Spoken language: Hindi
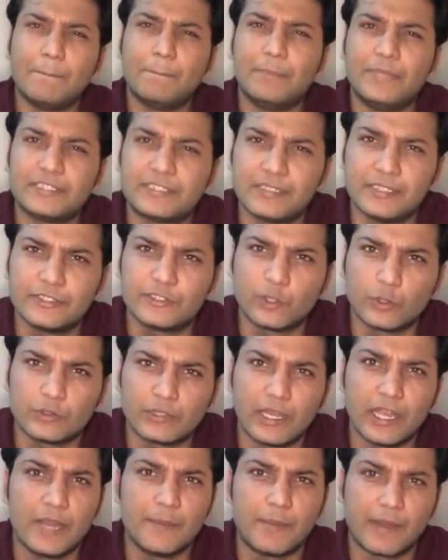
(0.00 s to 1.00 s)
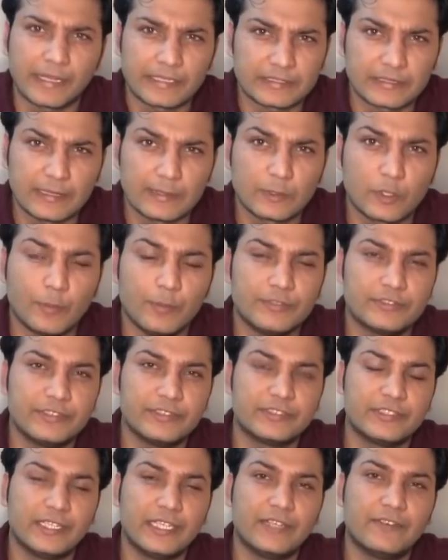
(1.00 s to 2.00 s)
बिज़नेस होता है पाकिस्तान को
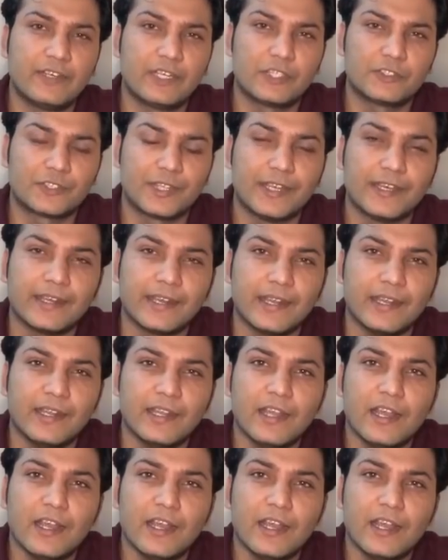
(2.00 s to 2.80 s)
बिज़नेस देने वाला शहर है